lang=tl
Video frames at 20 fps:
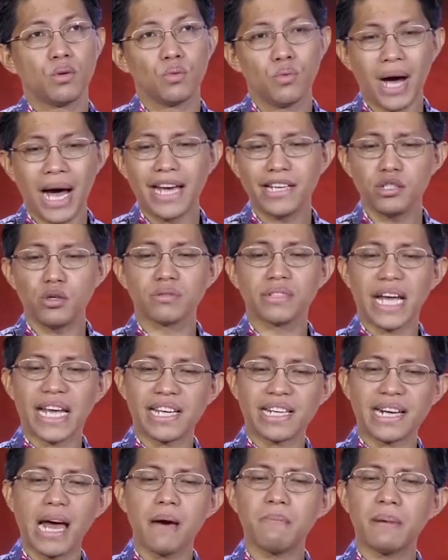Why? Nung
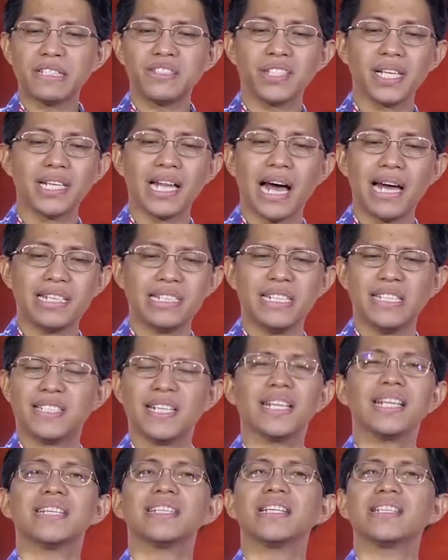nahirapan sila, hindi
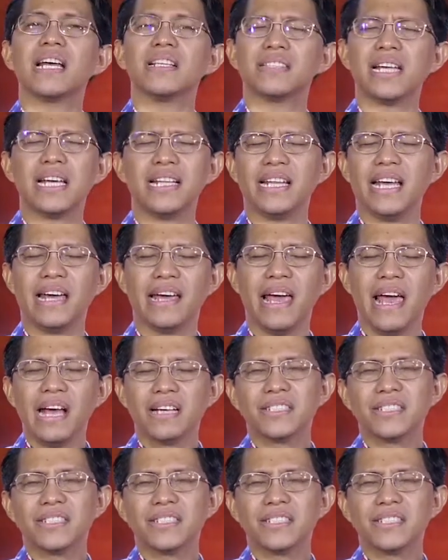sila nanatili